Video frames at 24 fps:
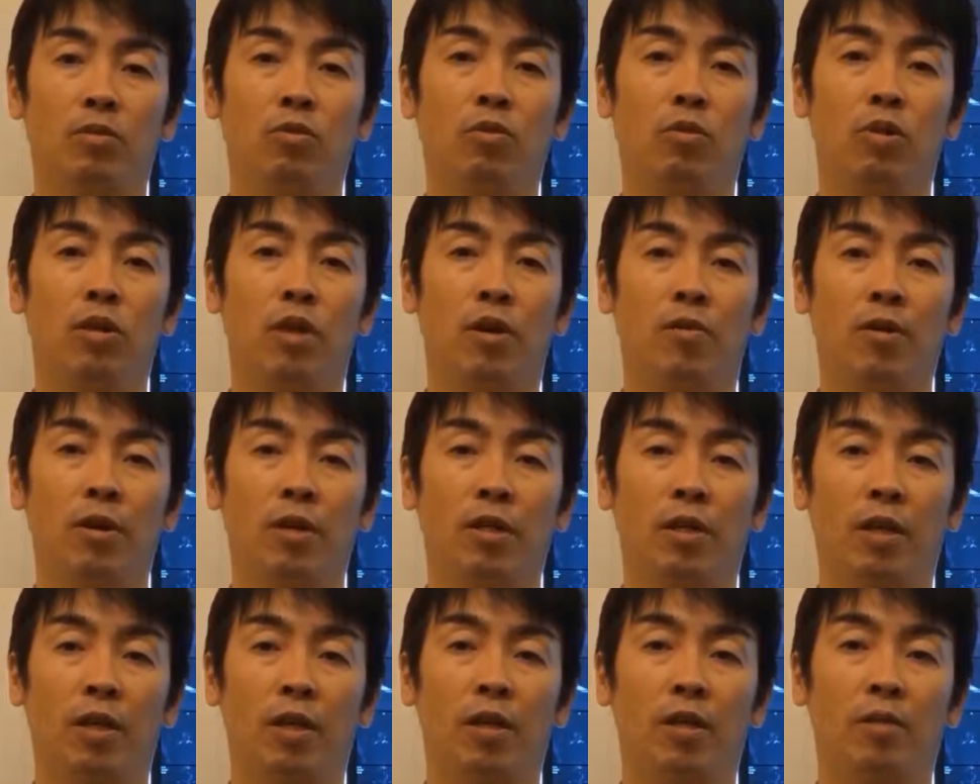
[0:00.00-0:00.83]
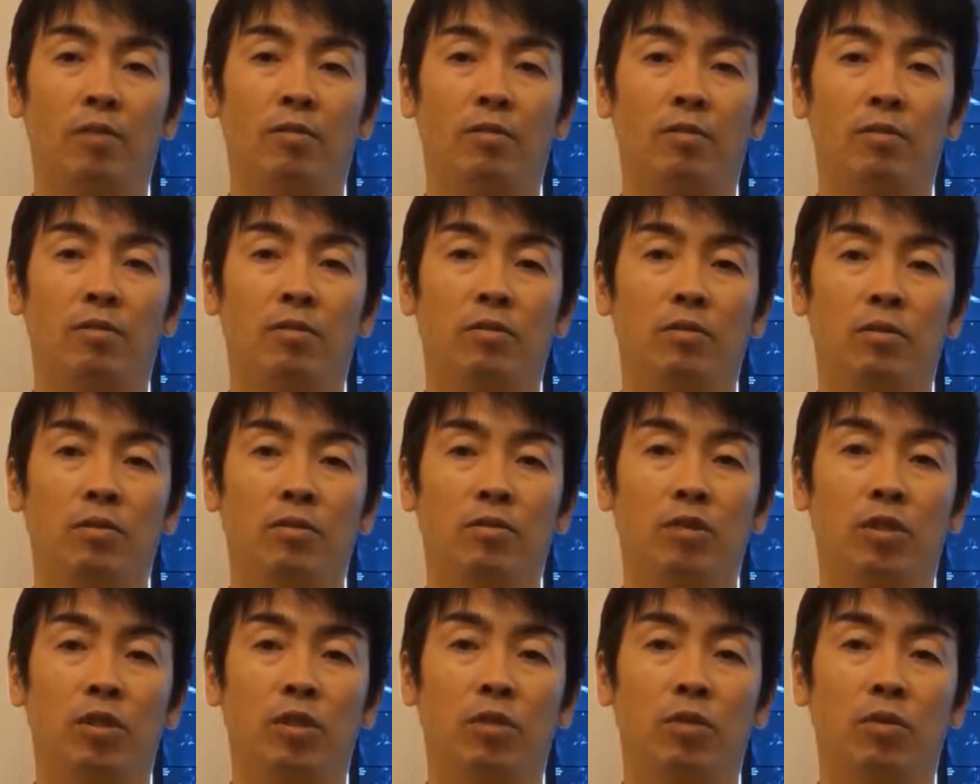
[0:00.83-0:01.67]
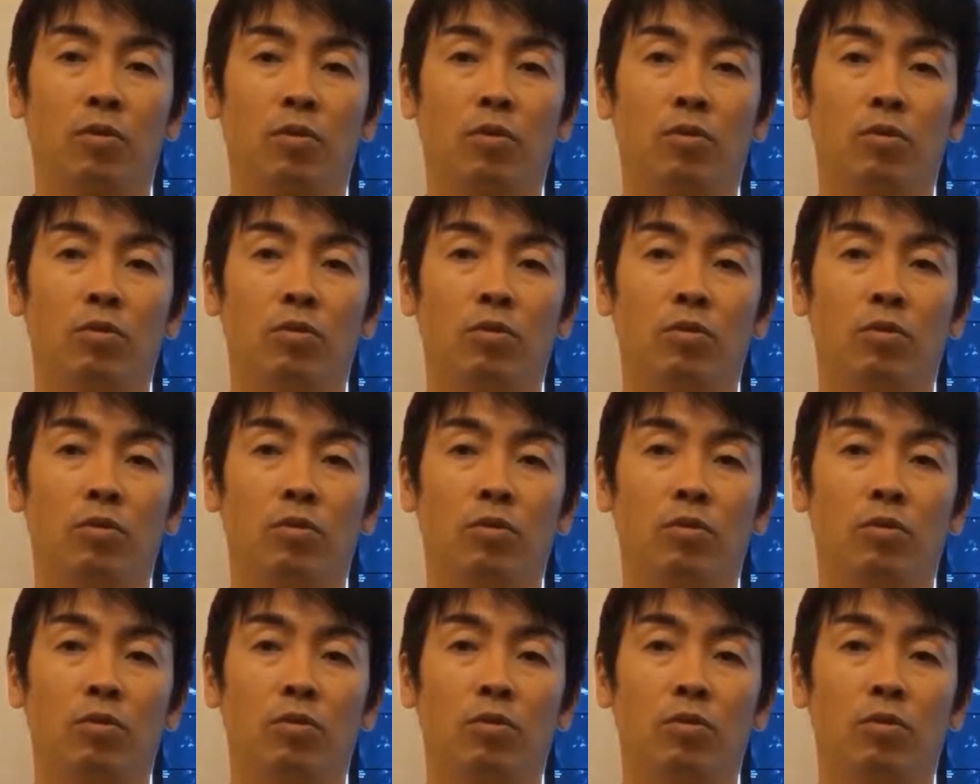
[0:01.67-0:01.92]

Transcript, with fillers: 事故に遭われたらすぐに